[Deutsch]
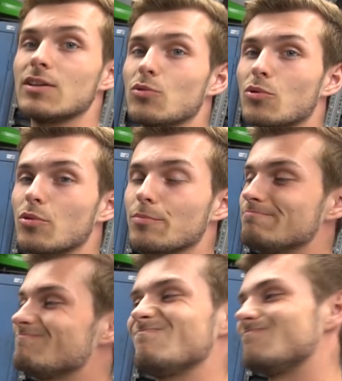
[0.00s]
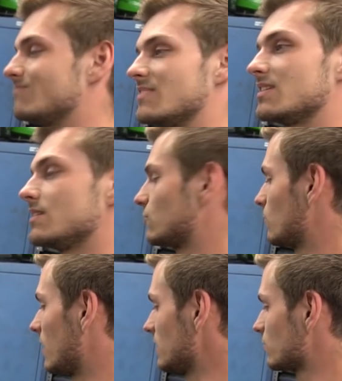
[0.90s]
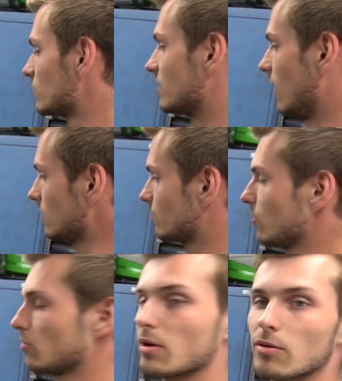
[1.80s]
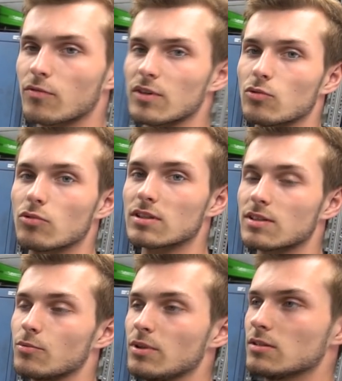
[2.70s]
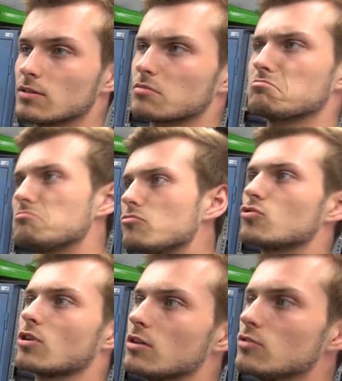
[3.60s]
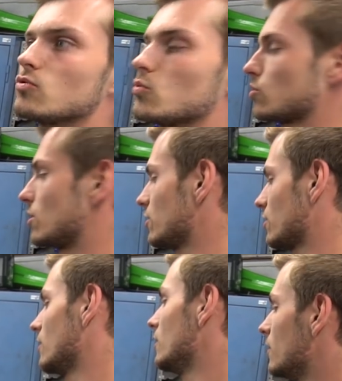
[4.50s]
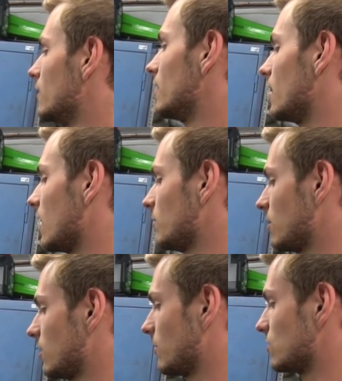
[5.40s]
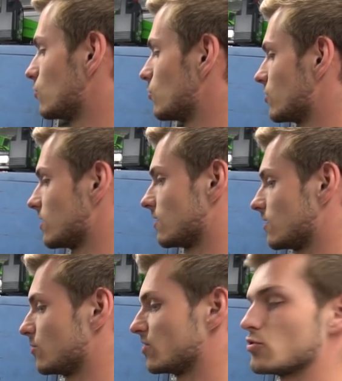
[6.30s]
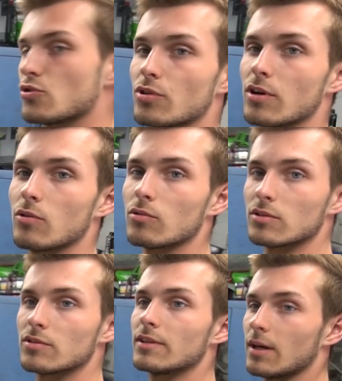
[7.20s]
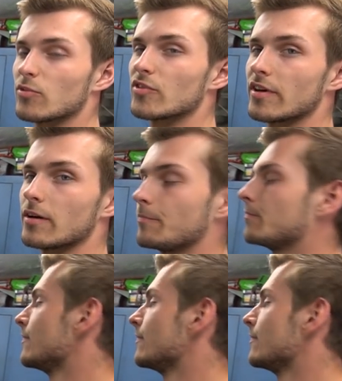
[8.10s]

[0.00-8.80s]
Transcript: Enduro ist nicht so meins. Ich muss sagen, ich bin auch mal auf Enduro jetzt gewählt. Ist gar nicht so schlecht. Aber mein Sumo-Satz ist ein bisschen schöner und der muss her.